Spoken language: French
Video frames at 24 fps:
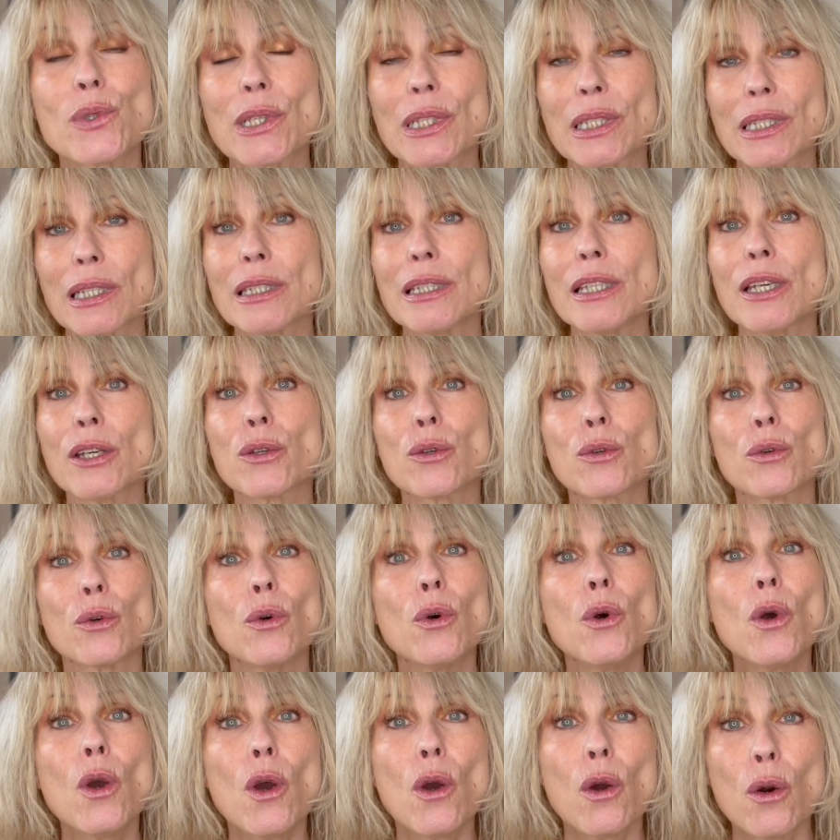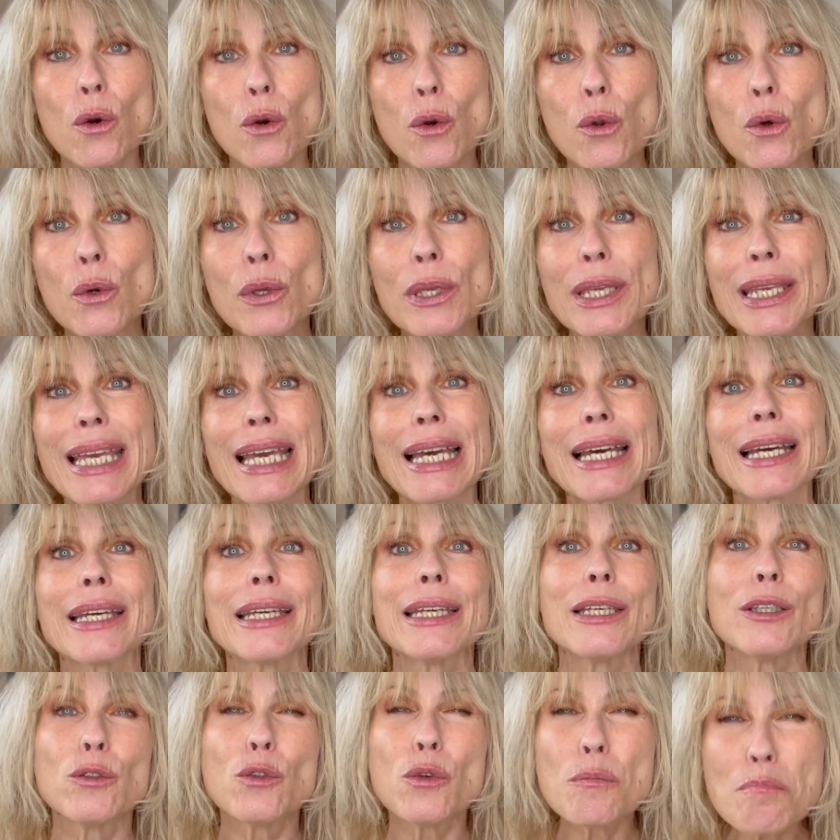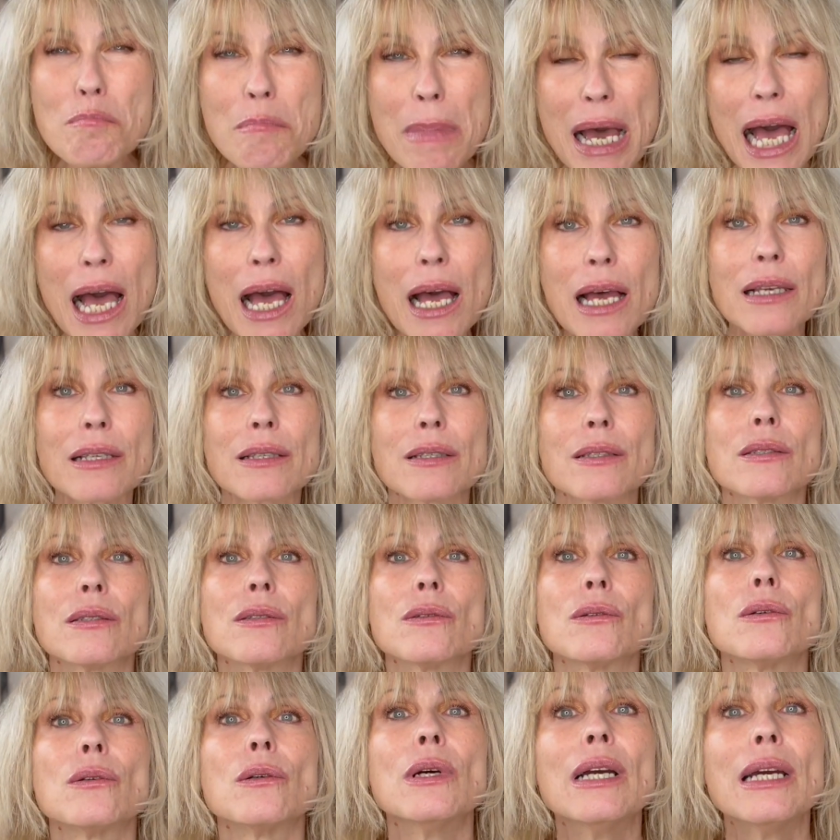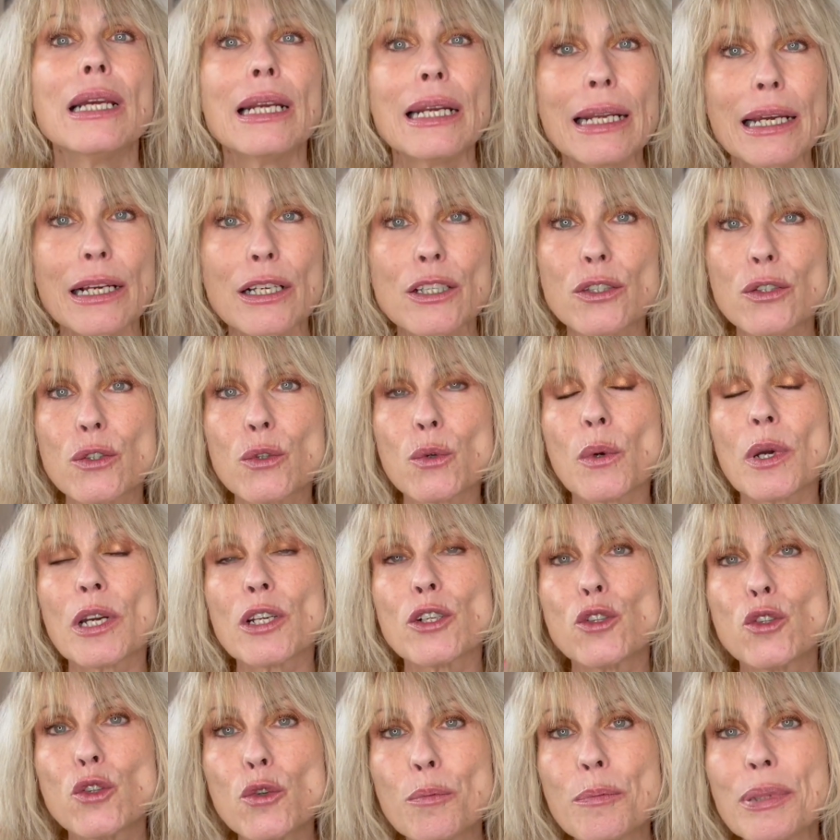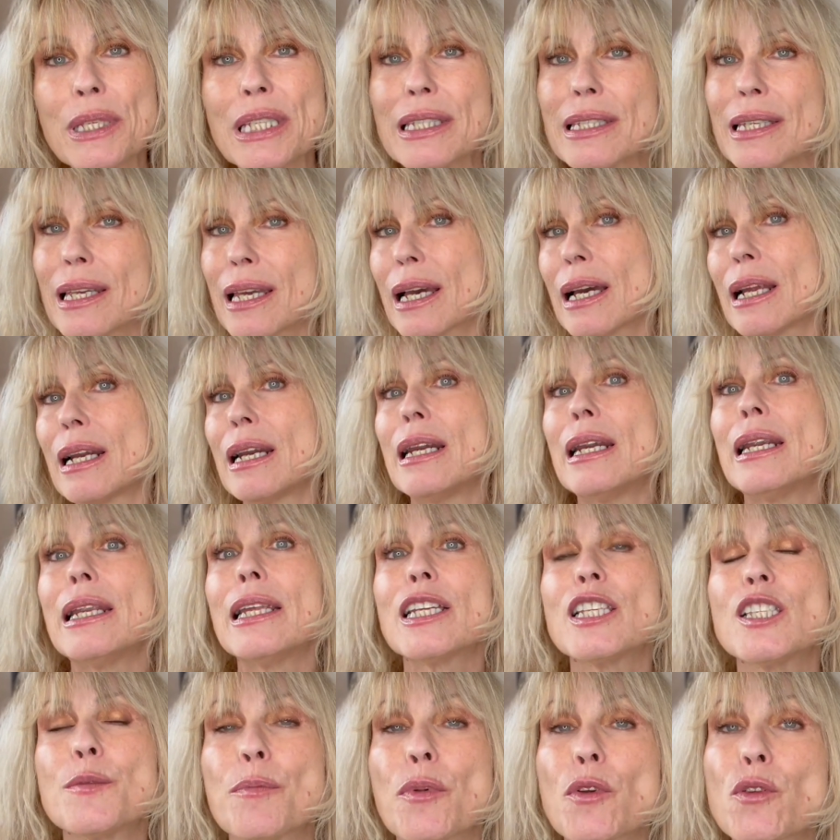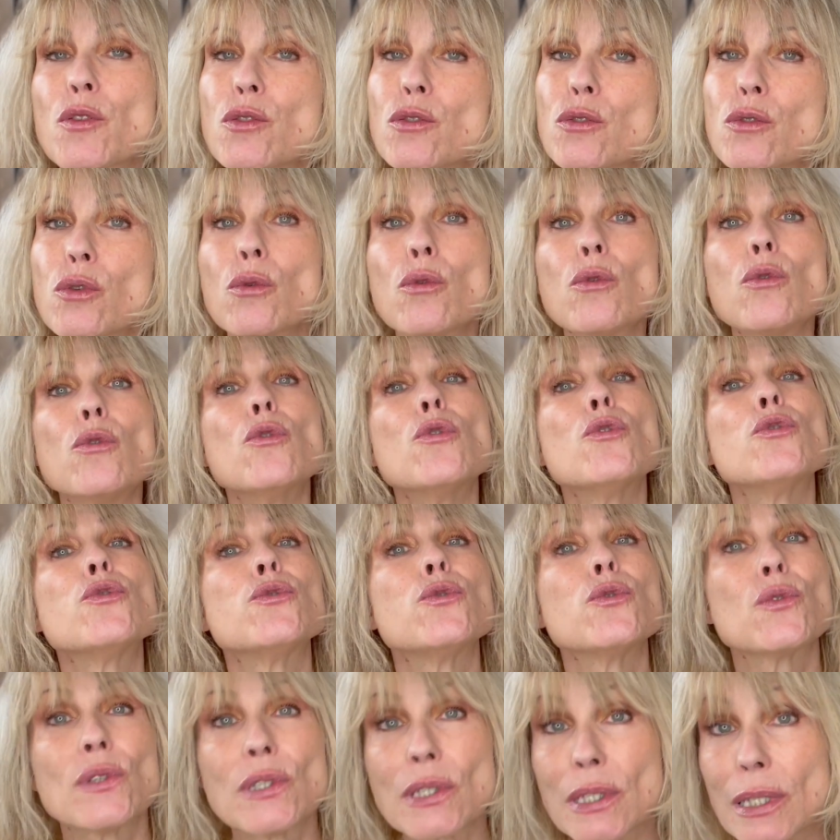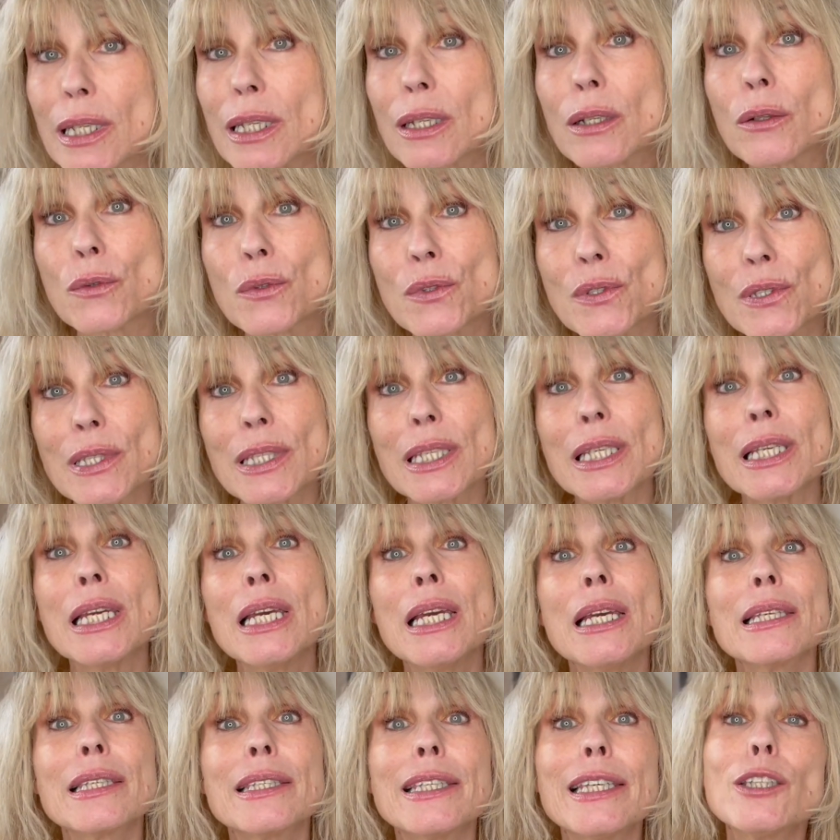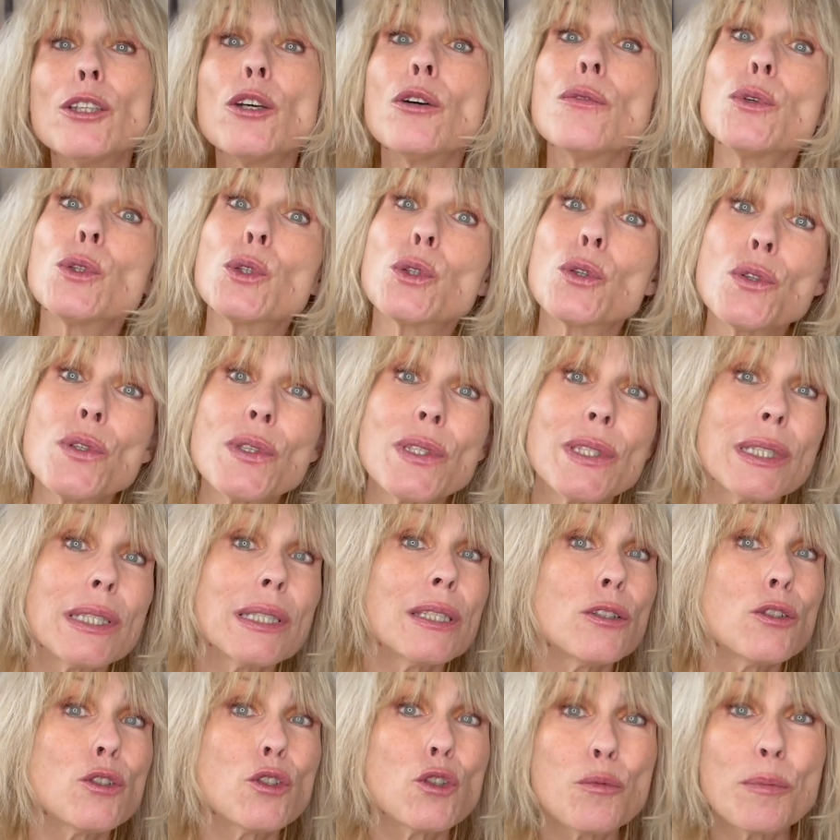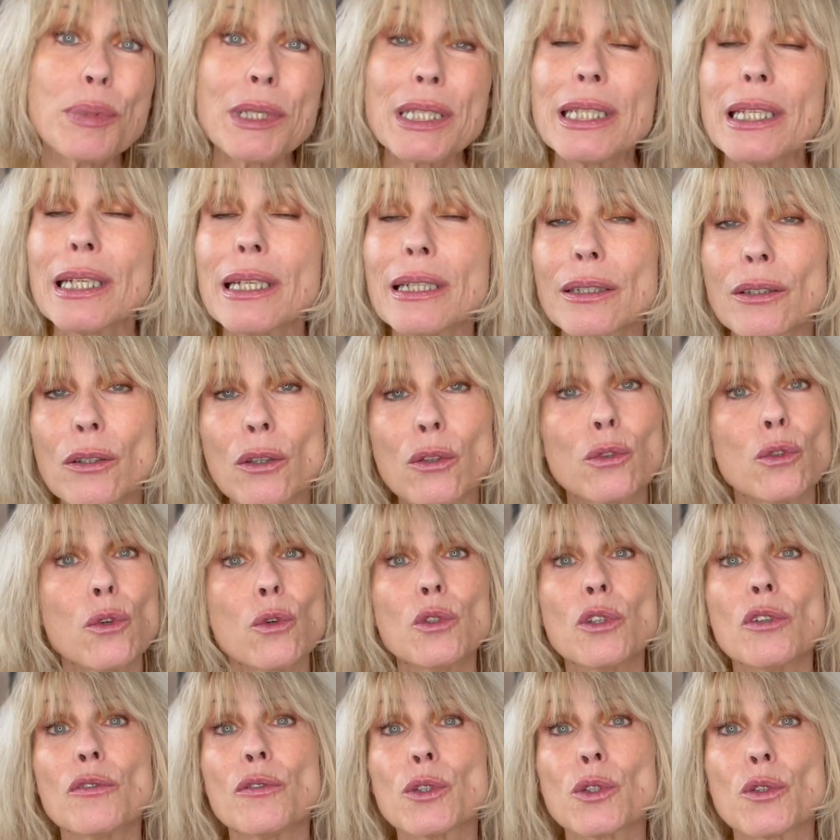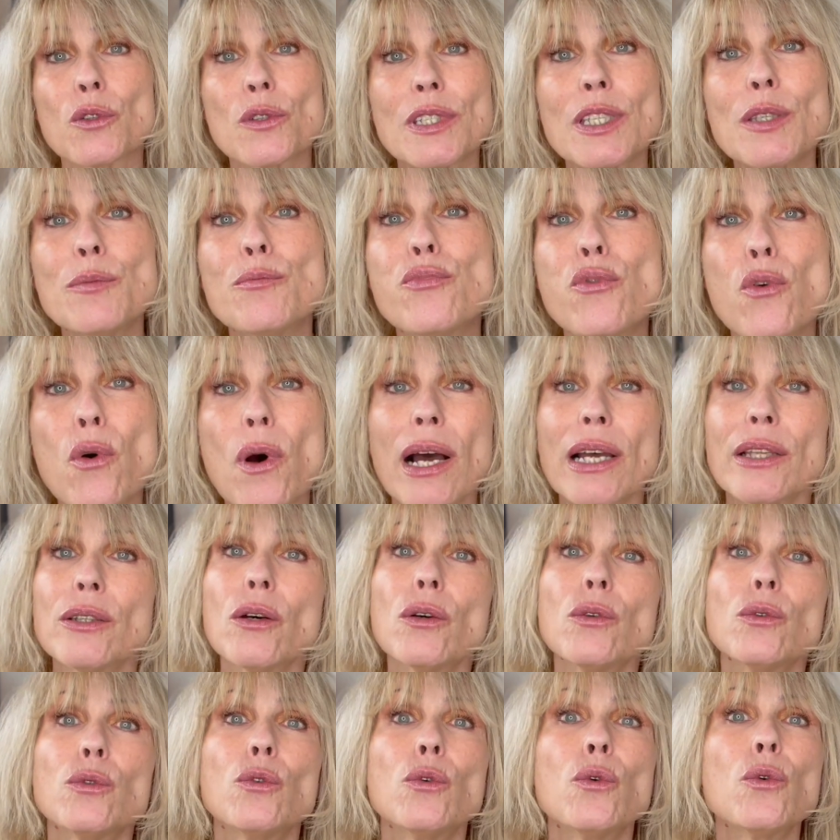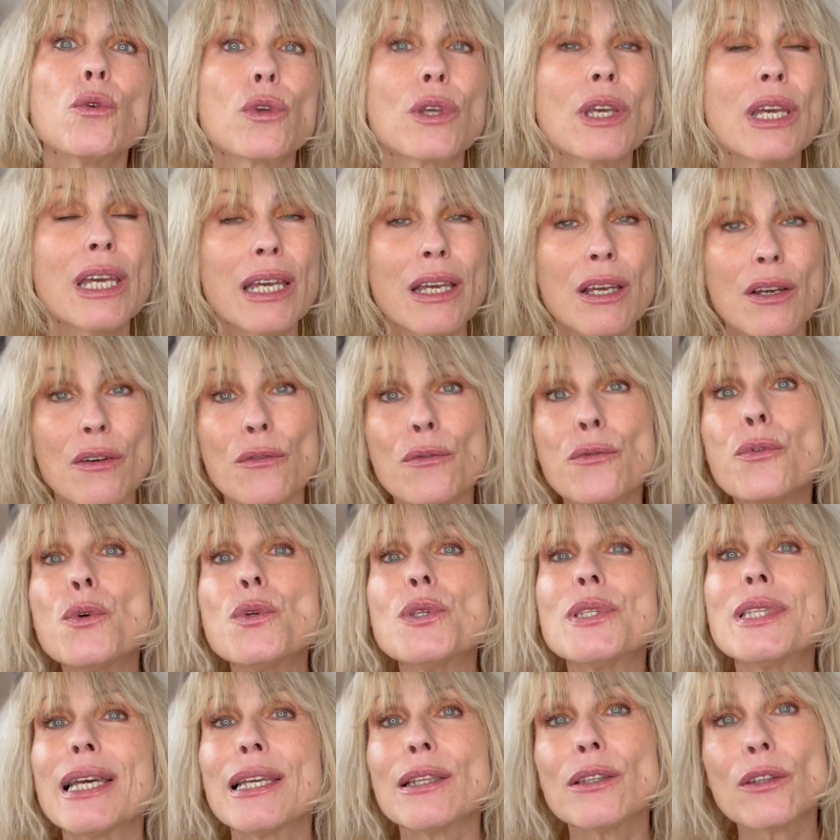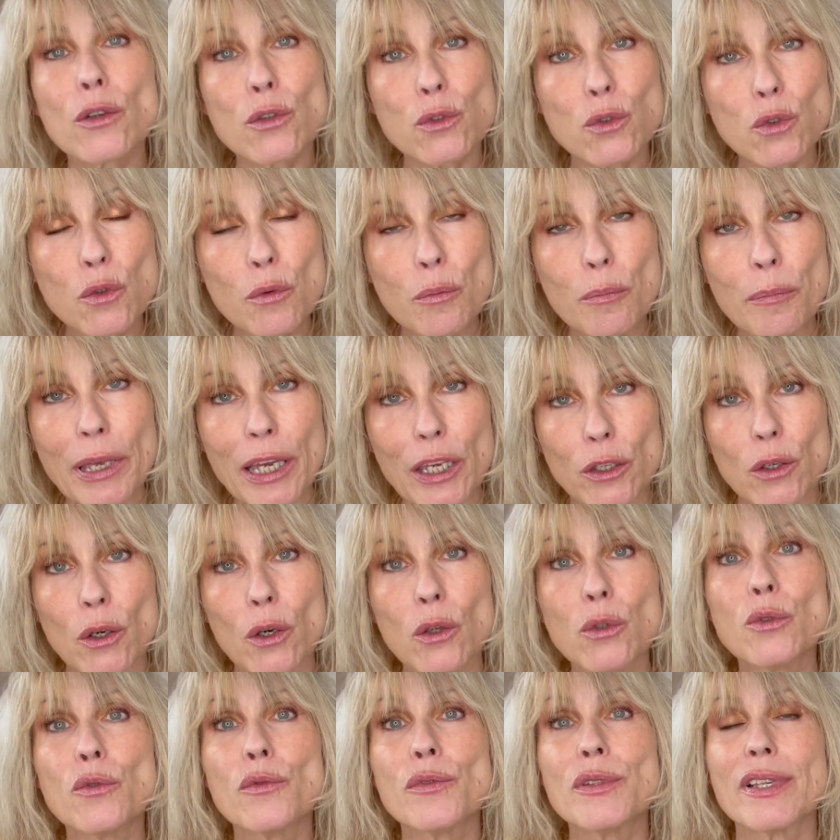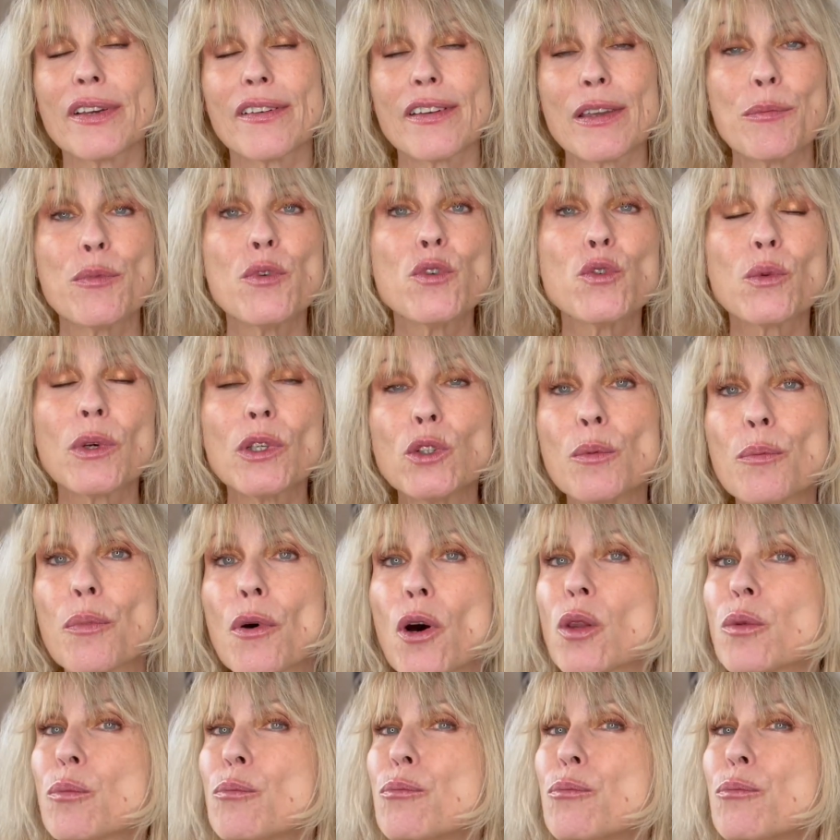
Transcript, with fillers: C'est-à-dire que le carré de Mars, euh, l'action à Jupiter, l'expansion, le succès aussi, qui est dans votre signe. Jupiter est en taureau dans votre signe pour un an. Donc vous êtes dans une période où vous avez besoin de prendre